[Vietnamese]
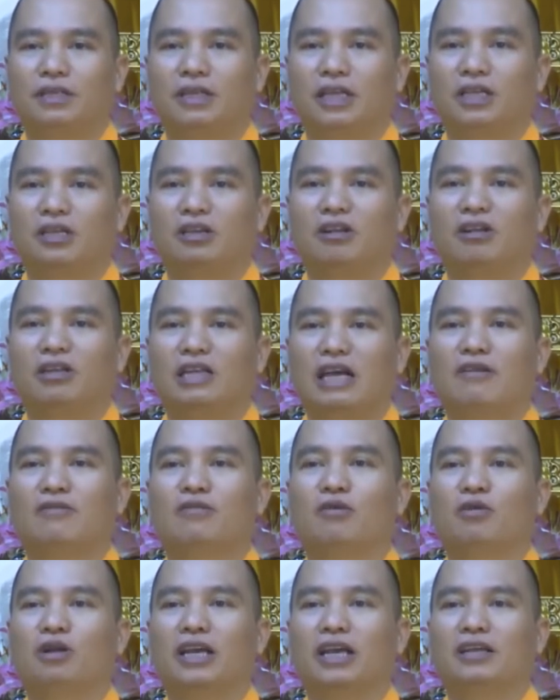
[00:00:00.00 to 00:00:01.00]
để cho nó tăng
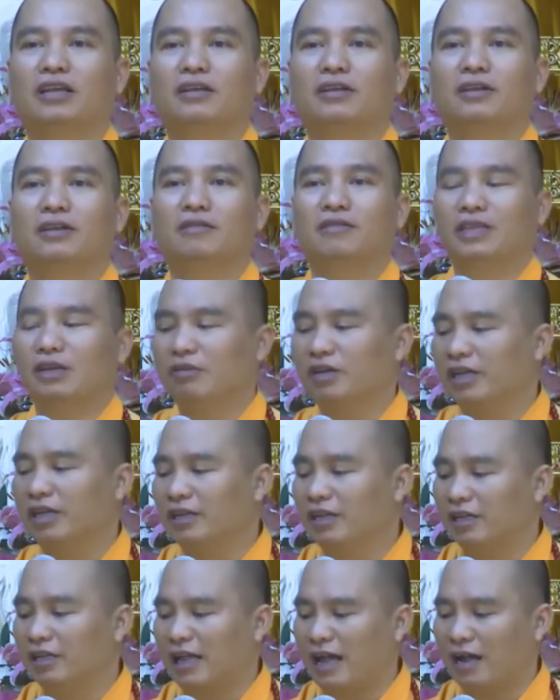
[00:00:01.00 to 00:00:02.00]
phúc lên vì trong kinh
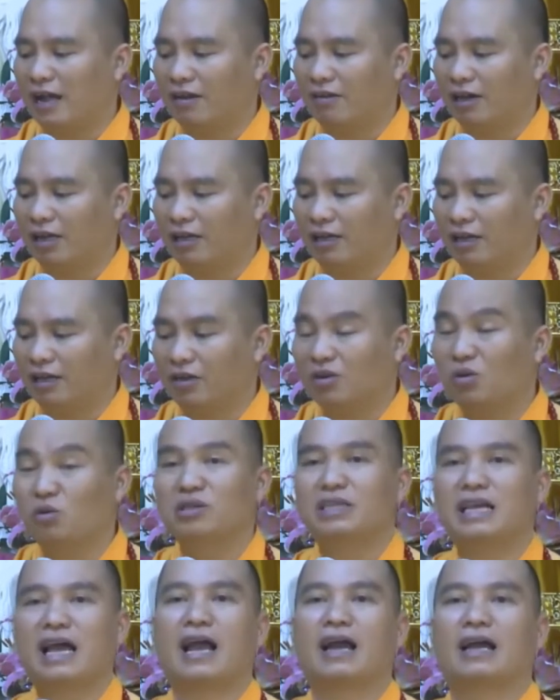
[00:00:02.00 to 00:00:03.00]
địa tạng nói rằng
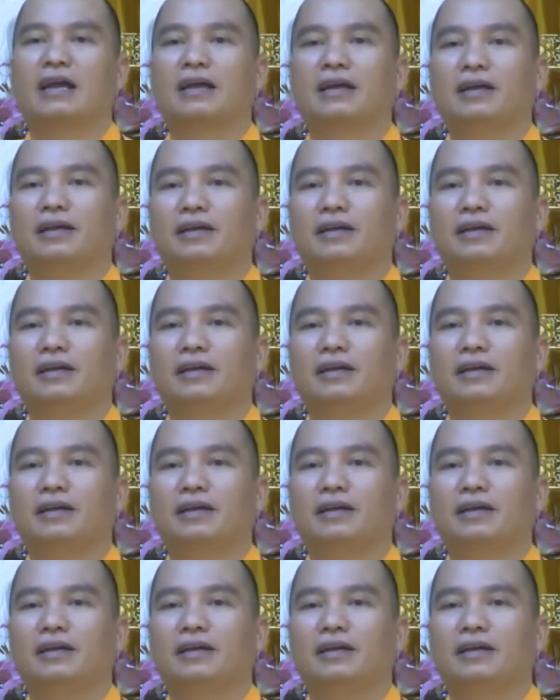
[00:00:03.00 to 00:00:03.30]
cúng dàng